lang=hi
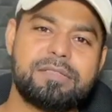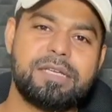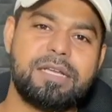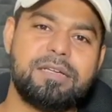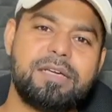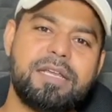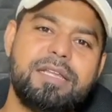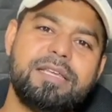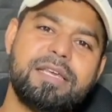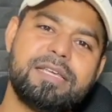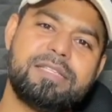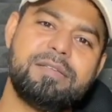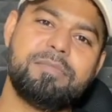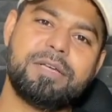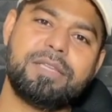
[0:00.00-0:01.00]
जानकारी के
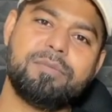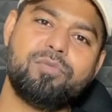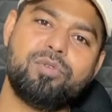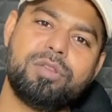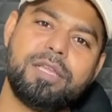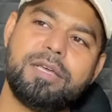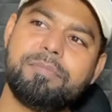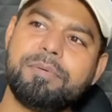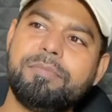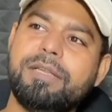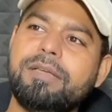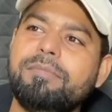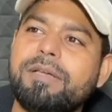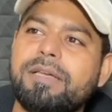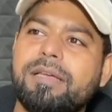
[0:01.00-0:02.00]
ऐसी बातें बोल देंगे
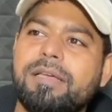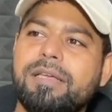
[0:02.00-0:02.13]
पब्लिक में